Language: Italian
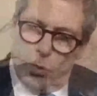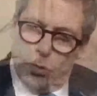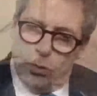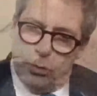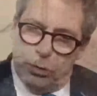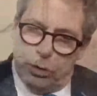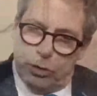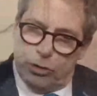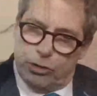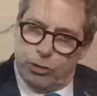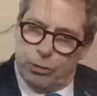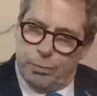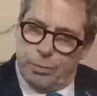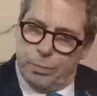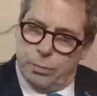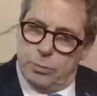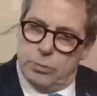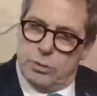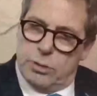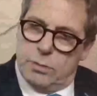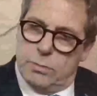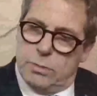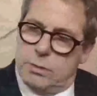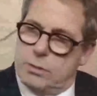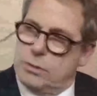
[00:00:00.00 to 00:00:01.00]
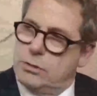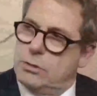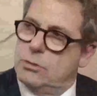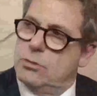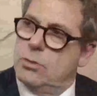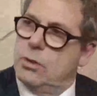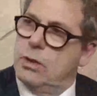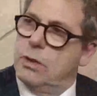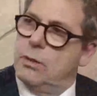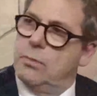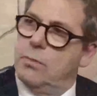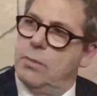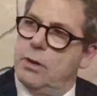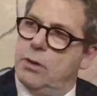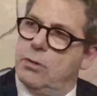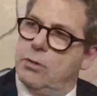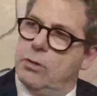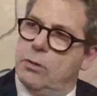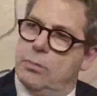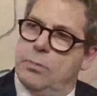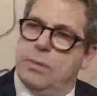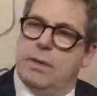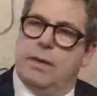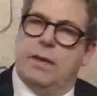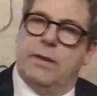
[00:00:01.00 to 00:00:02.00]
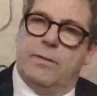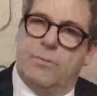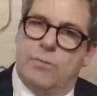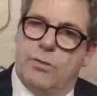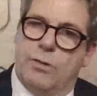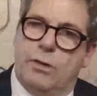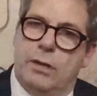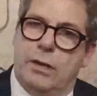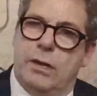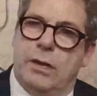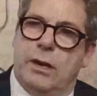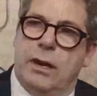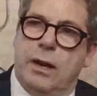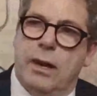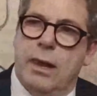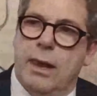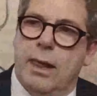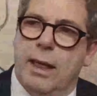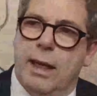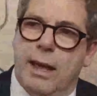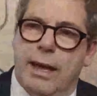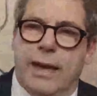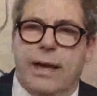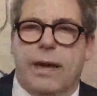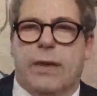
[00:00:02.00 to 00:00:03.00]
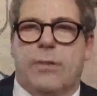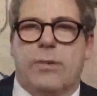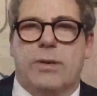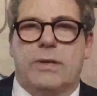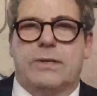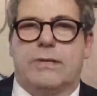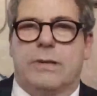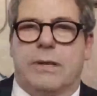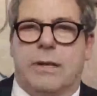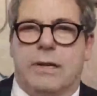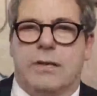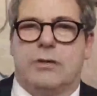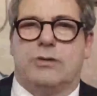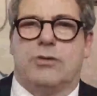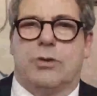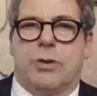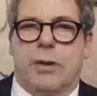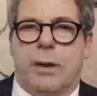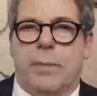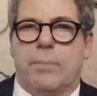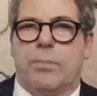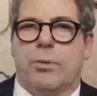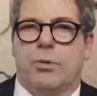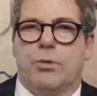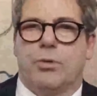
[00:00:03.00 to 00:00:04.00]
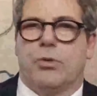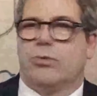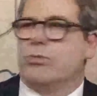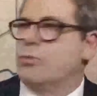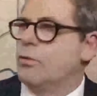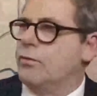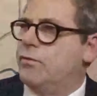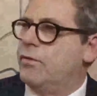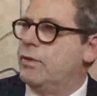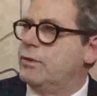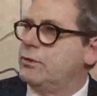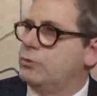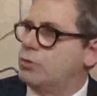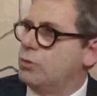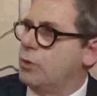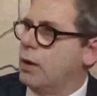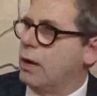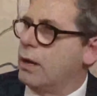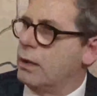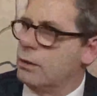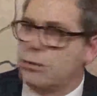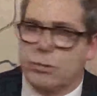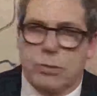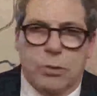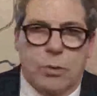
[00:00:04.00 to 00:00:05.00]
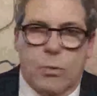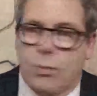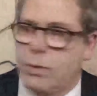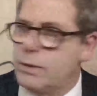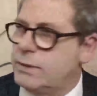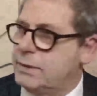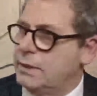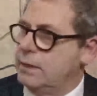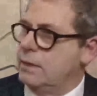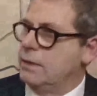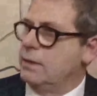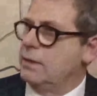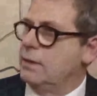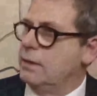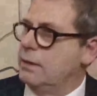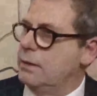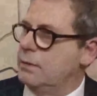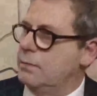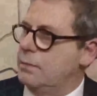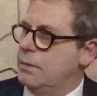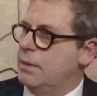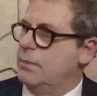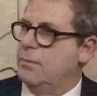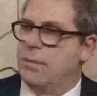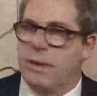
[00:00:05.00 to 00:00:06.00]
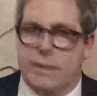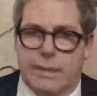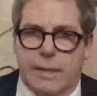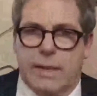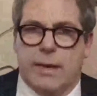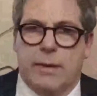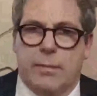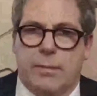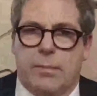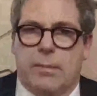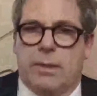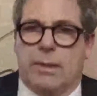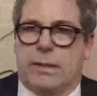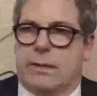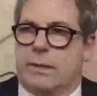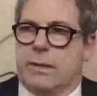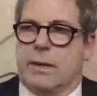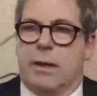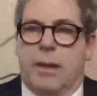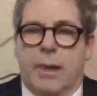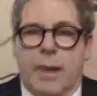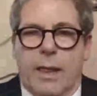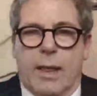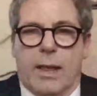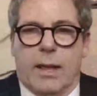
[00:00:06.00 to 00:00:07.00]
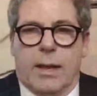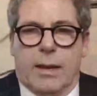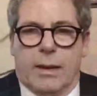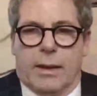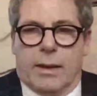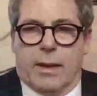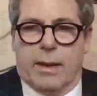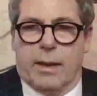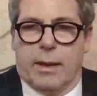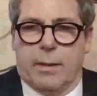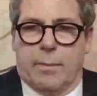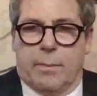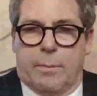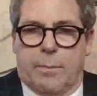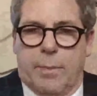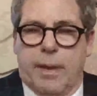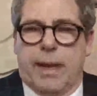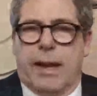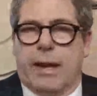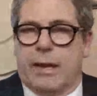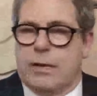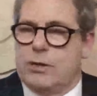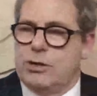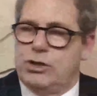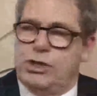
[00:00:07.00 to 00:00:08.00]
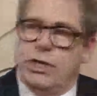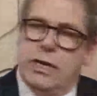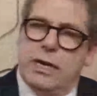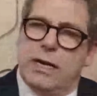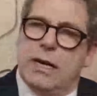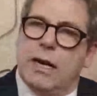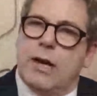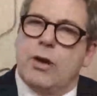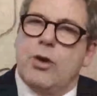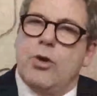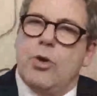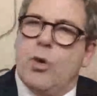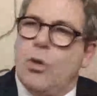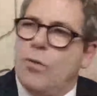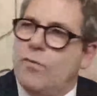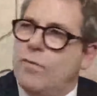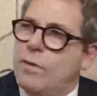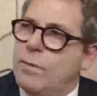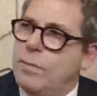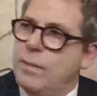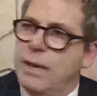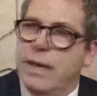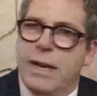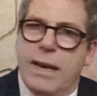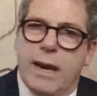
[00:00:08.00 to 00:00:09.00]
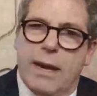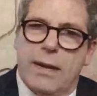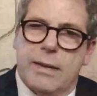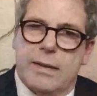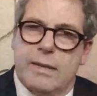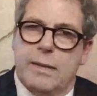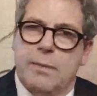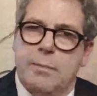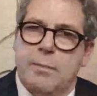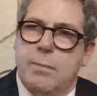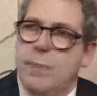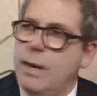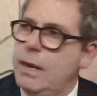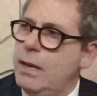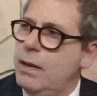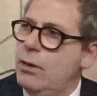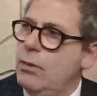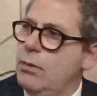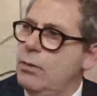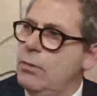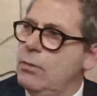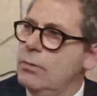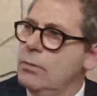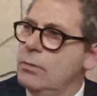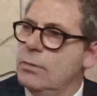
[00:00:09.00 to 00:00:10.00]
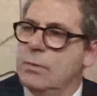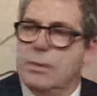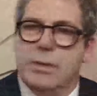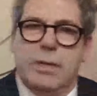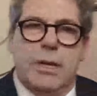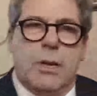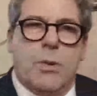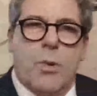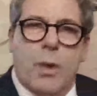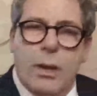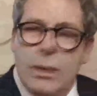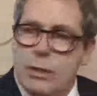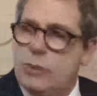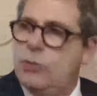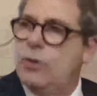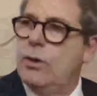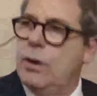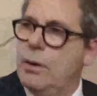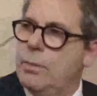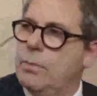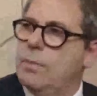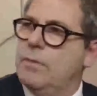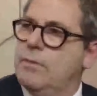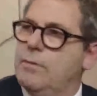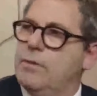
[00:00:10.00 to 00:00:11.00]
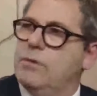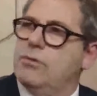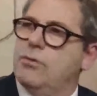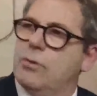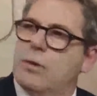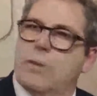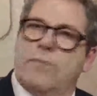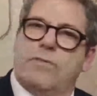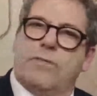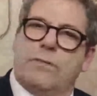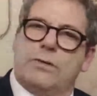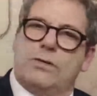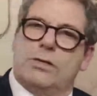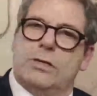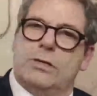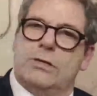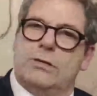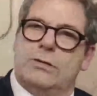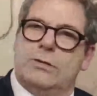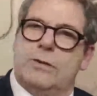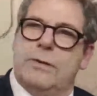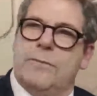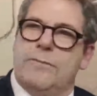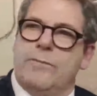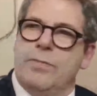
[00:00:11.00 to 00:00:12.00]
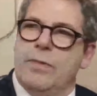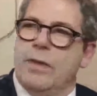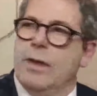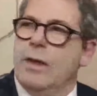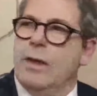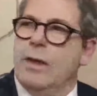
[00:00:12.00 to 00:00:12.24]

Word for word: 11 punti percentuali in meno di PIL vuol dire che questa regione ha prodotto fatturato, quattrini eh, materialmente, eh, per circa 9 miliardi in meno di quanto era previsto che facesse,